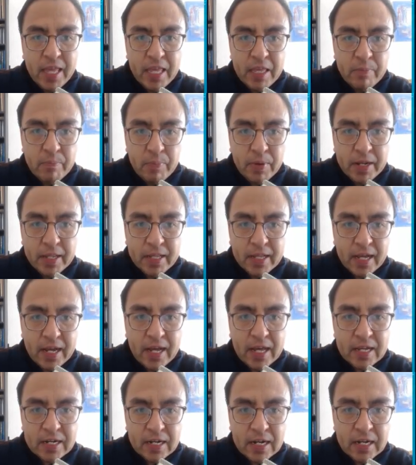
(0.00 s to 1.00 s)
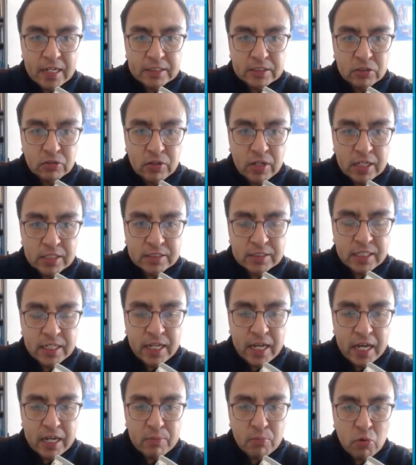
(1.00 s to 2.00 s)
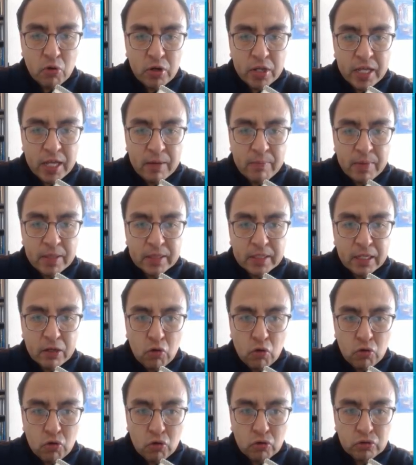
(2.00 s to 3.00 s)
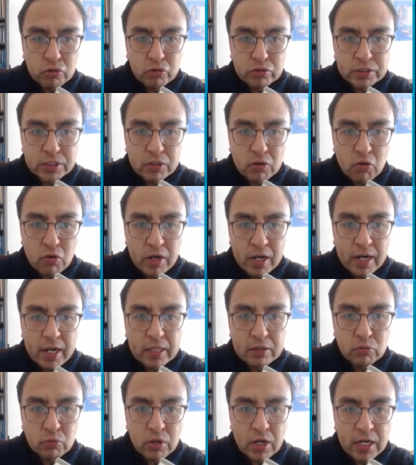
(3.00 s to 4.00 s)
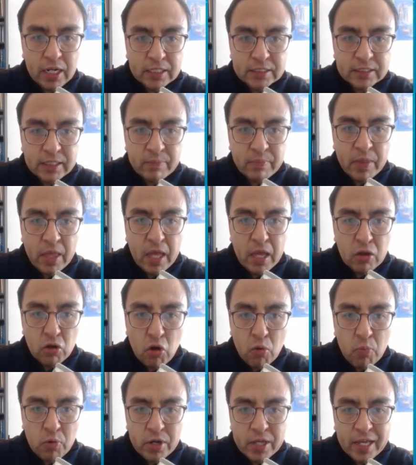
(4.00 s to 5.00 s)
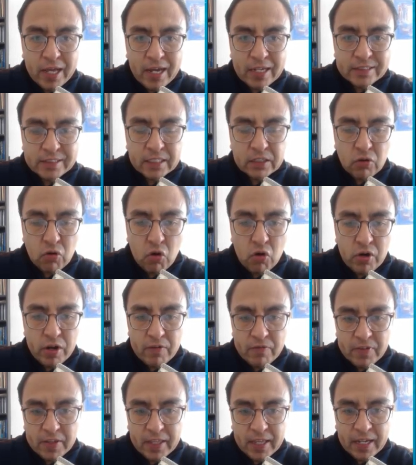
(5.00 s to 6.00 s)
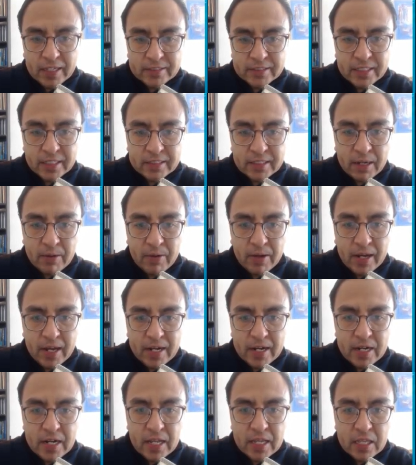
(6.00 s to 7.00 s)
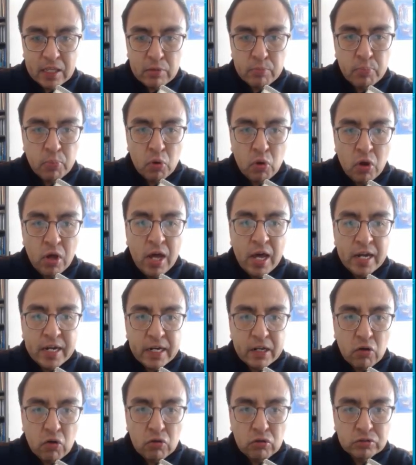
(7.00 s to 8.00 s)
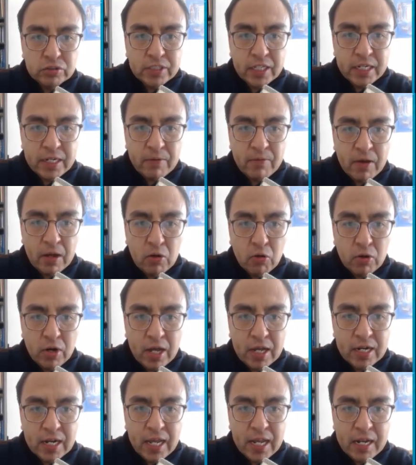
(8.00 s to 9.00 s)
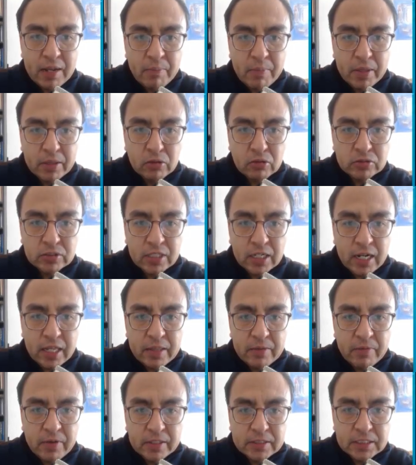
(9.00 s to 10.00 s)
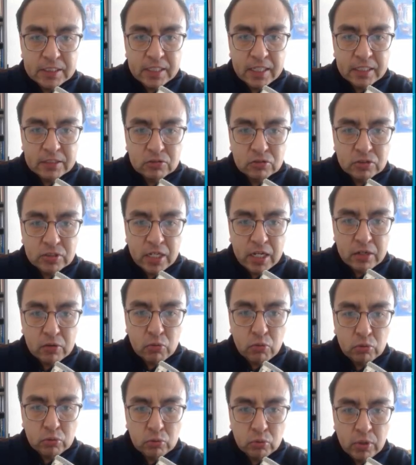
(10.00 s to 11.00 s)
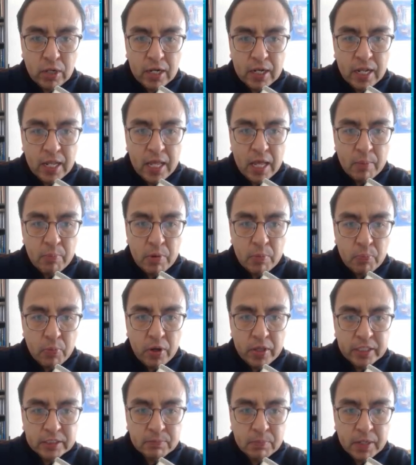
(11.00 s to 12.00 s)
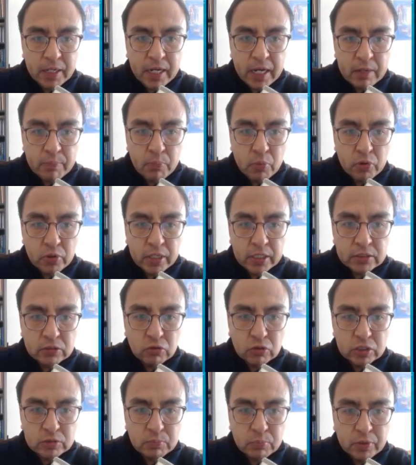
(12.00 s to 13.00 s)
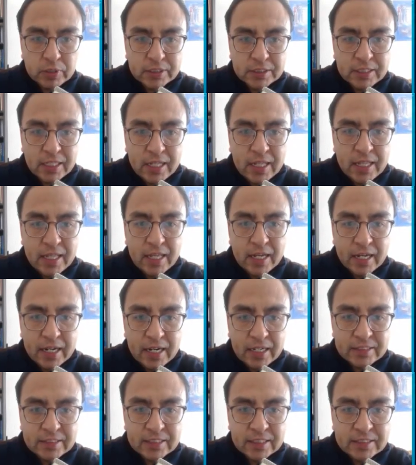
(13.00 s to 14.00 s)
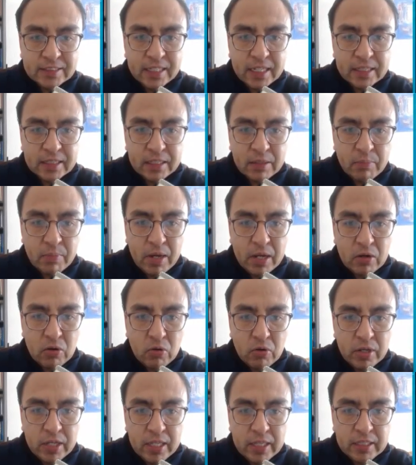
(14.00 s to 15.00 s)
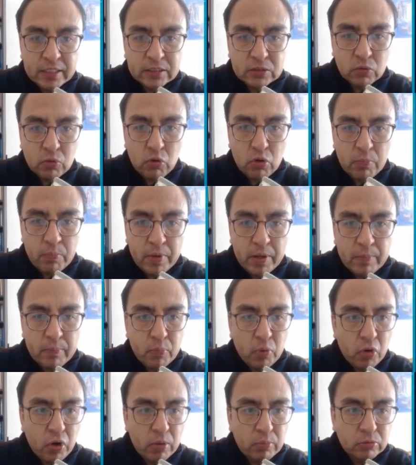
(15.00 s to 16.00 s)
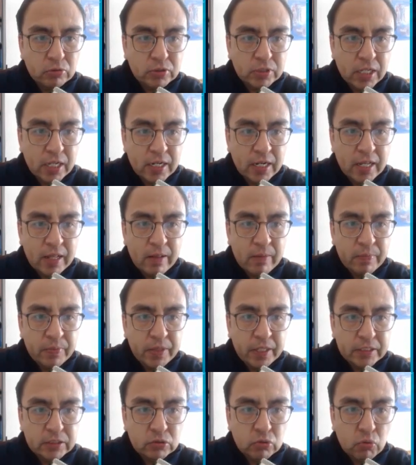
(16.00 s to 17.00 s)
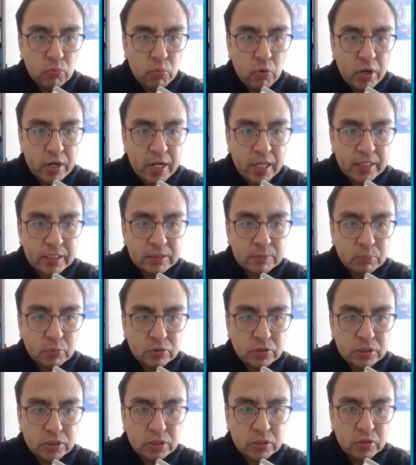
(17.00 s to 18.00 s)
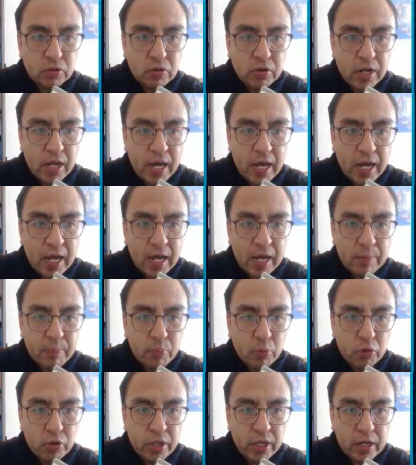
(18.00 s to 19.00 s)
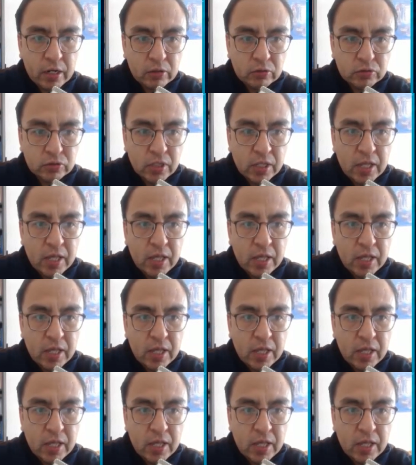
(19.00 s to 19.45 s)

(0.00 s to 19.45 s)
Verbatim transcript: Implica relacionarse armónicamente con otros y con la naturaleza, comunicarse con eficacia, trabajar en equipo, reconocer y valorar elementos de la diversidad social, cultural. ¿Me puede explicar por qué su respuesta? Gracias de antemano y disculpe por abusar de su buena disposición a apoyarnos.